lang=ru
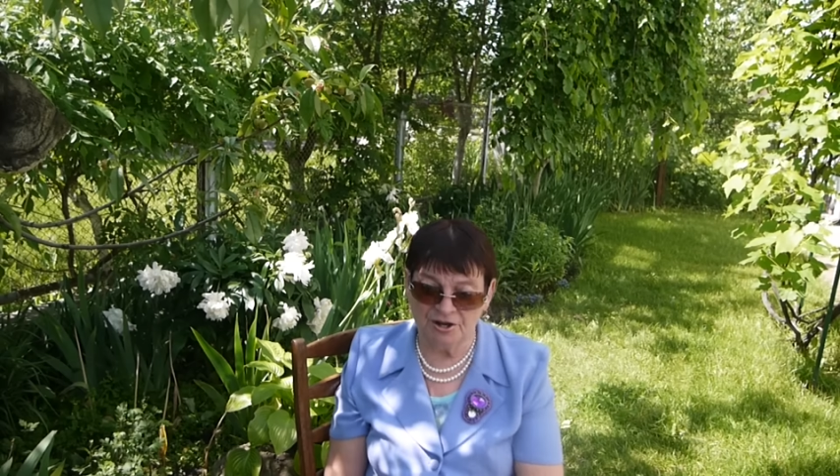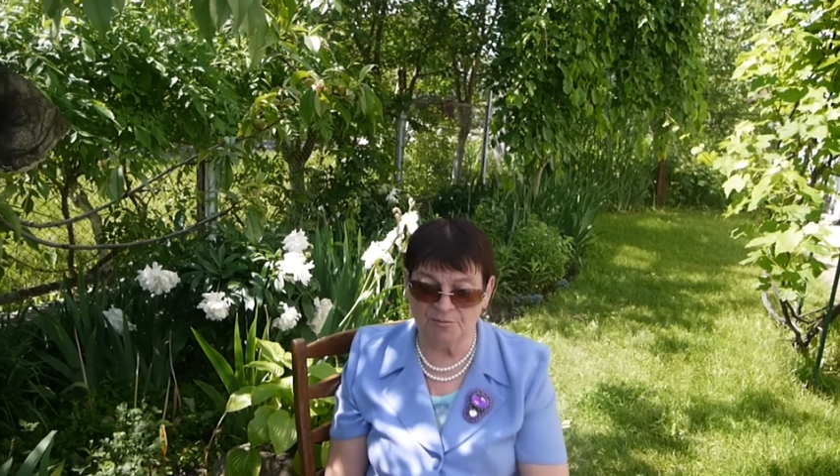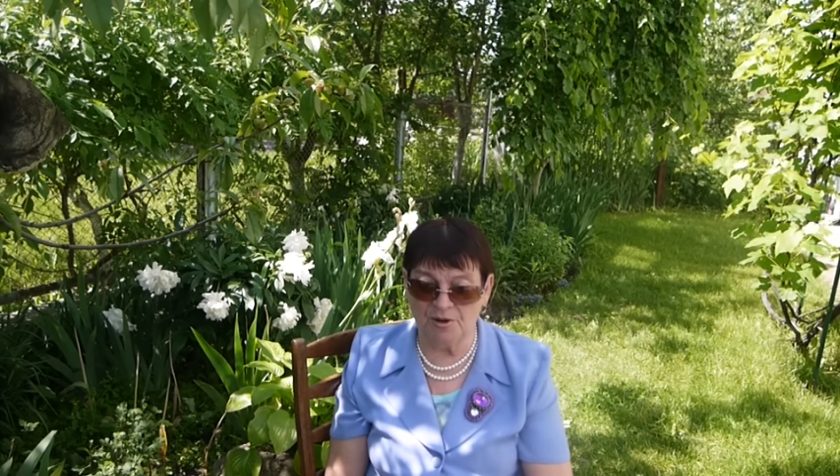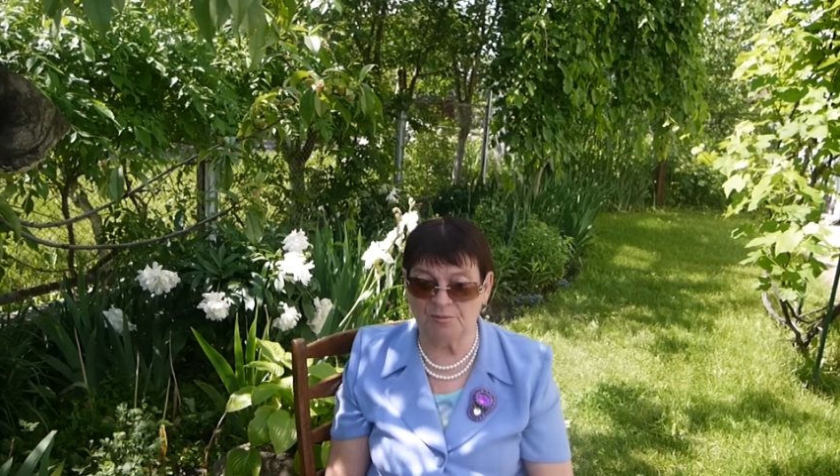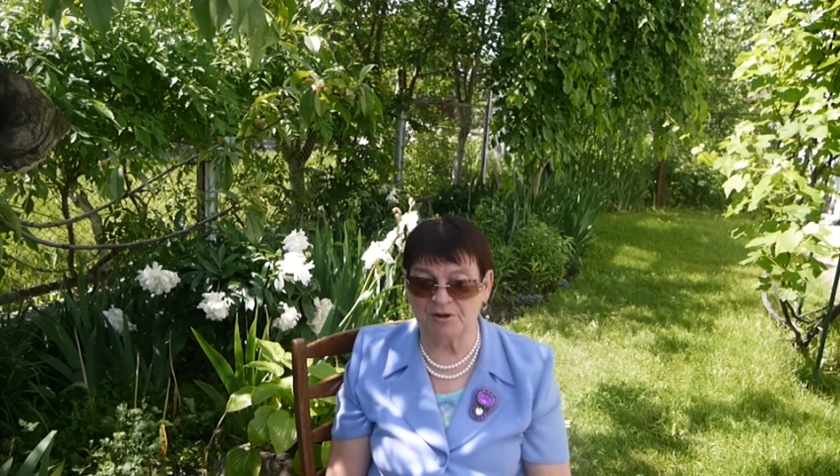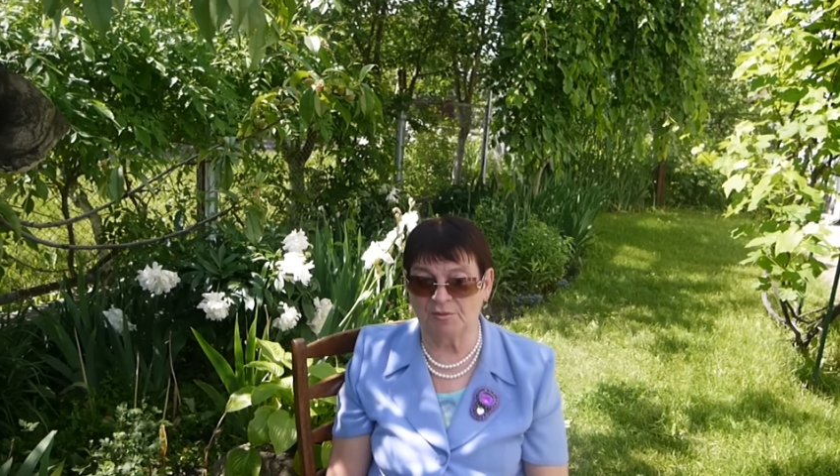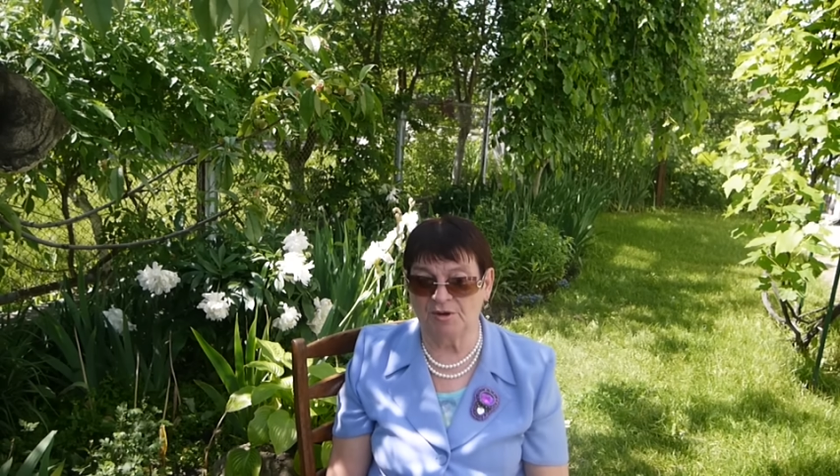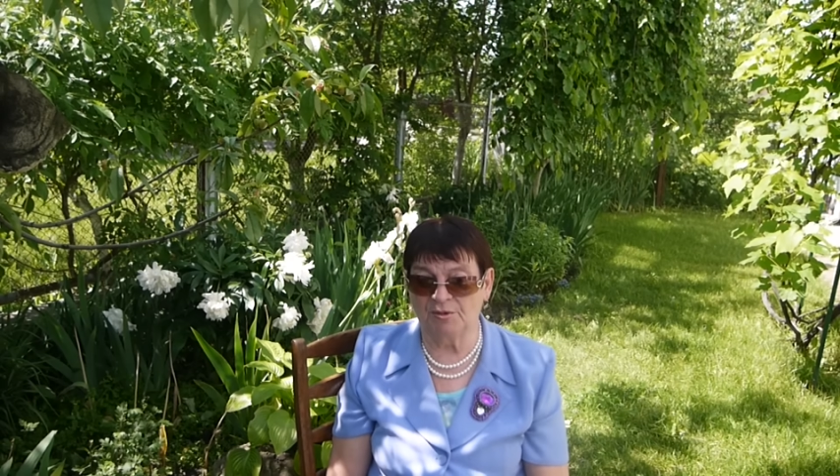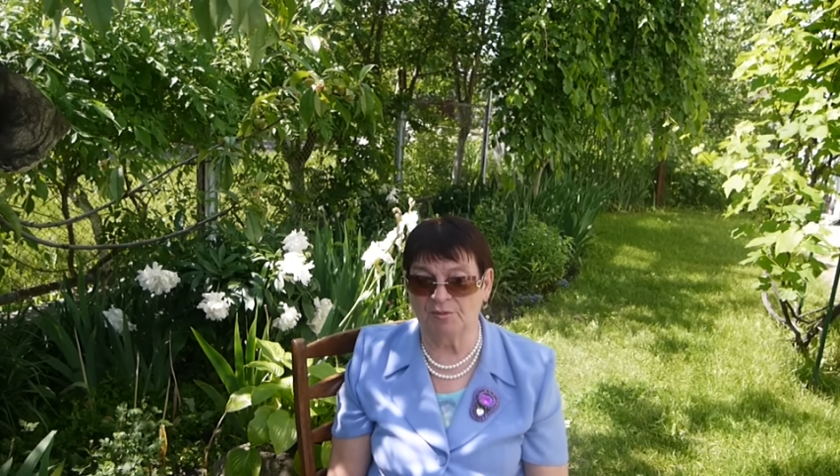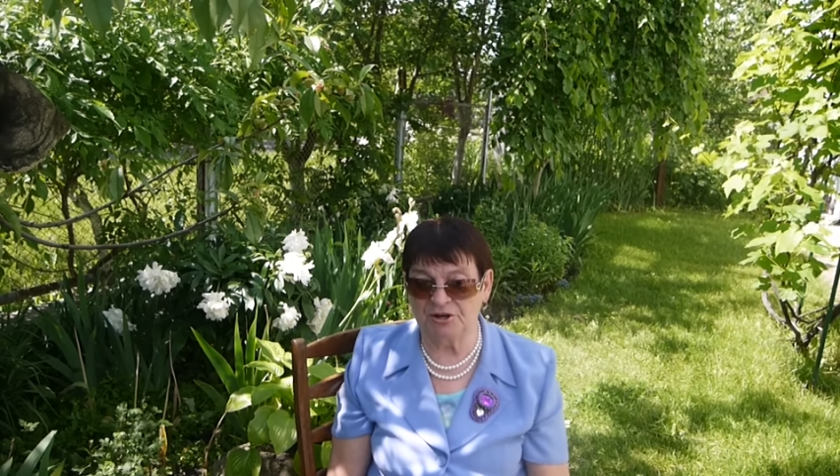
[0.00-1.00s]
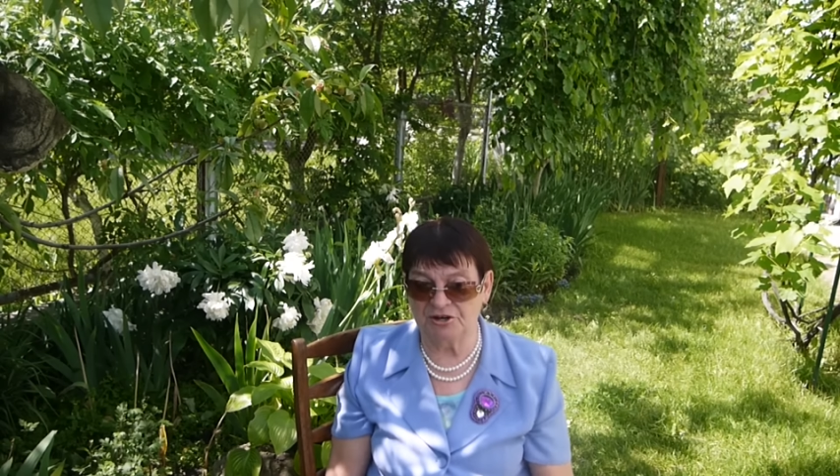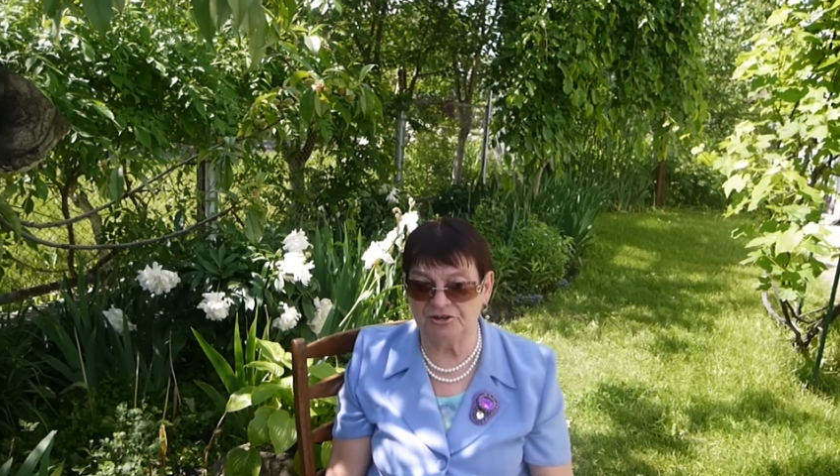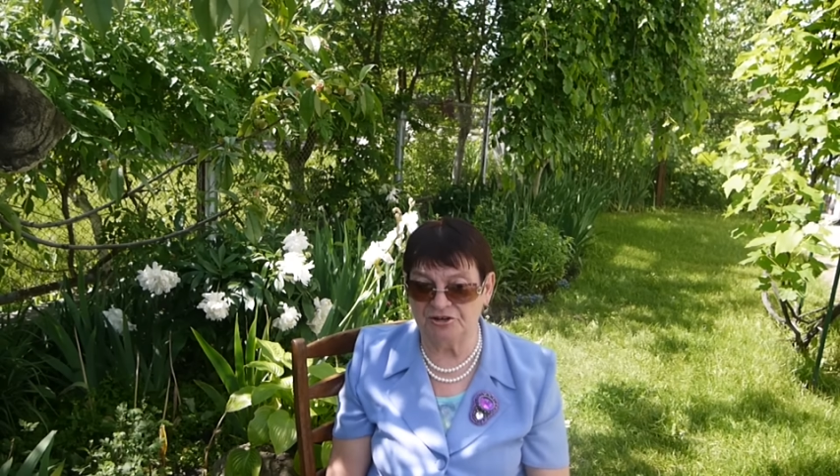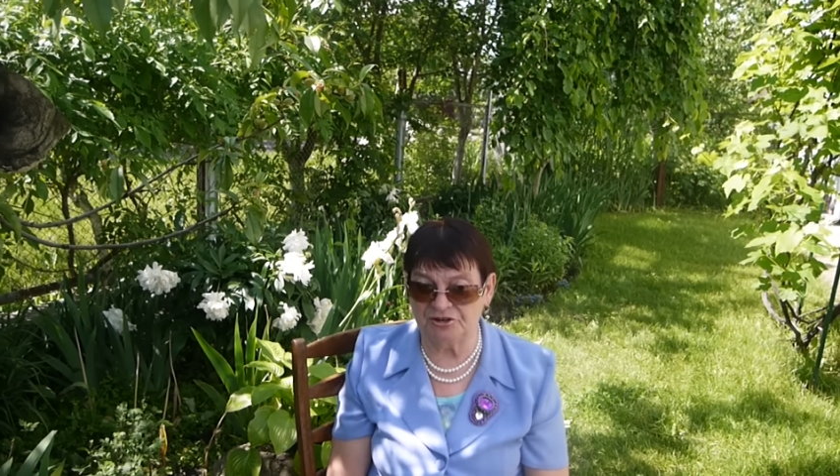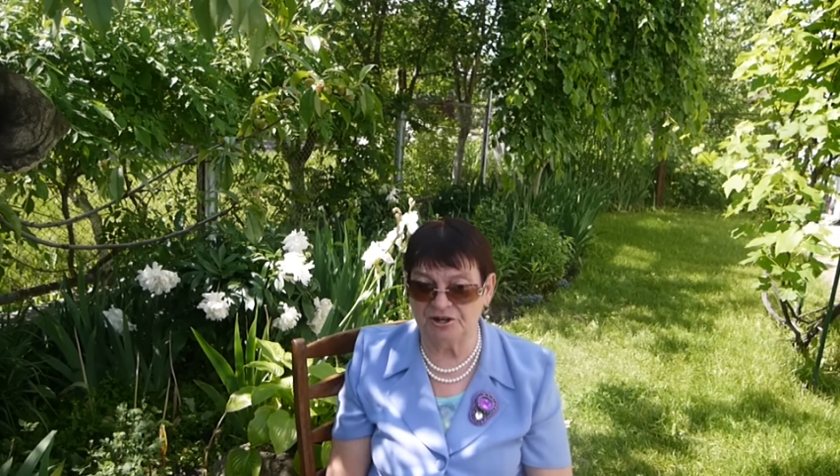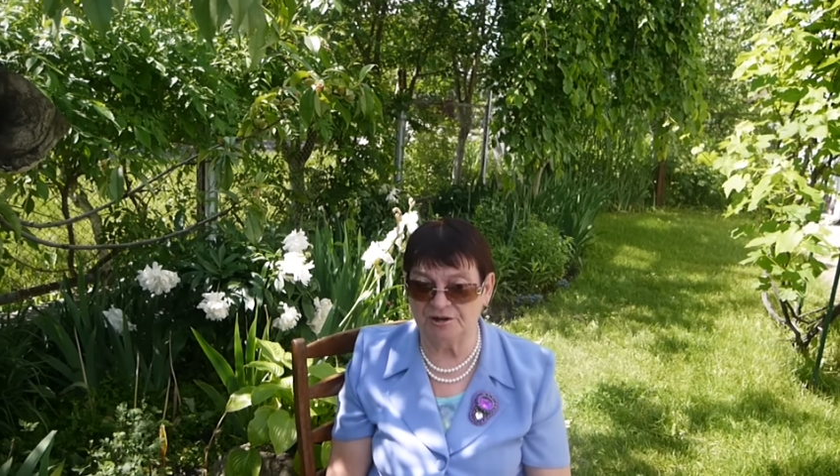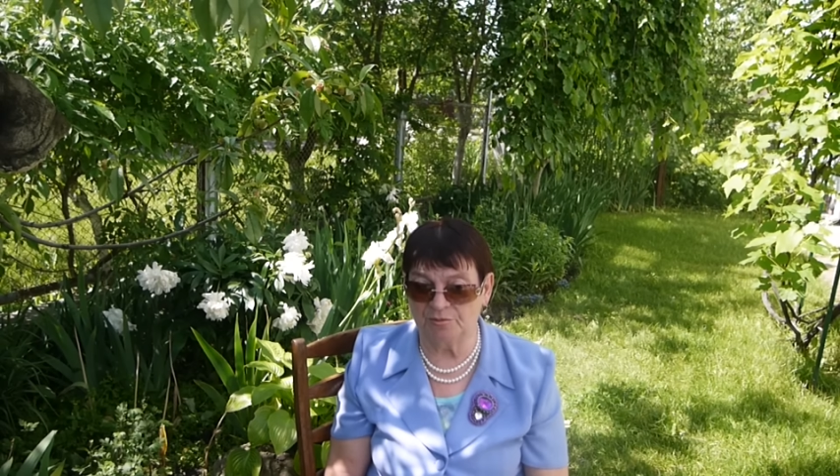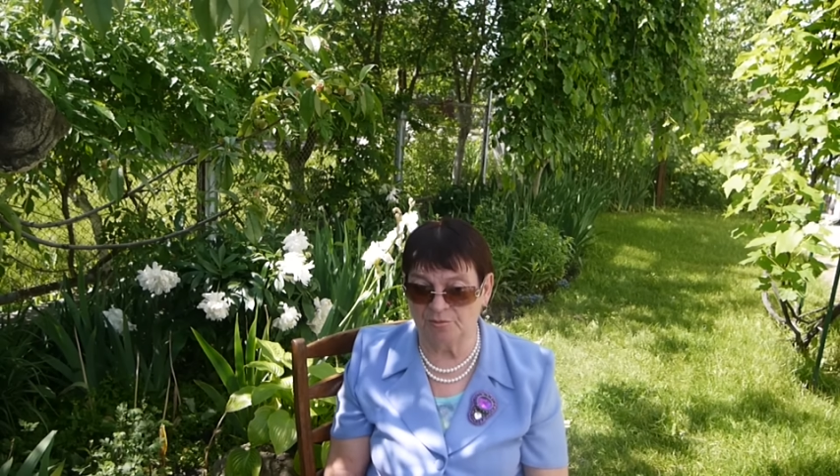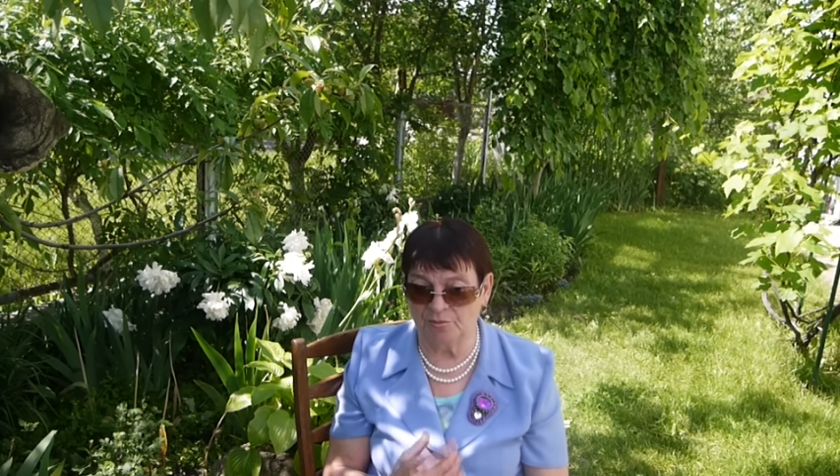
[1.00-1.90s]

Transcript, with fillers: и папа, и мама моих детей.